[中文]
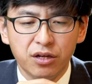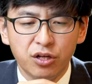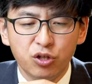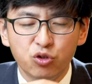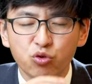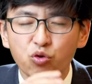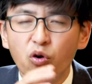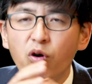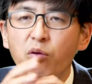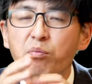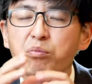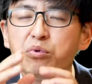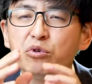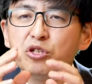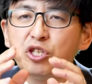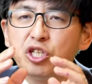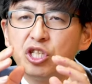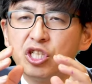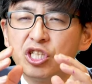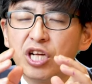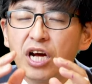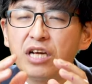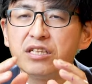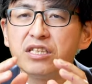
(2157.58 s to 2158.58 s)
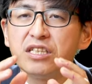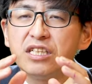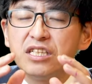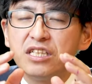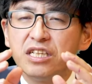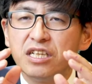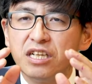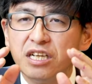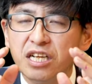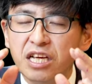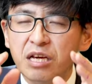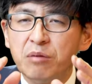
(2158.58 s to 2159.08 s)
若不是上帝
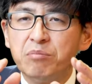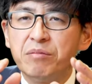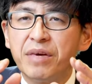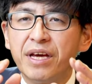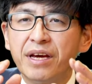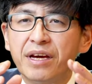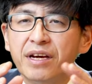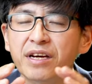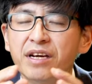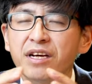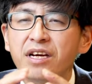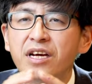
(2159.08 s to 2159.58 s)
的怜悯，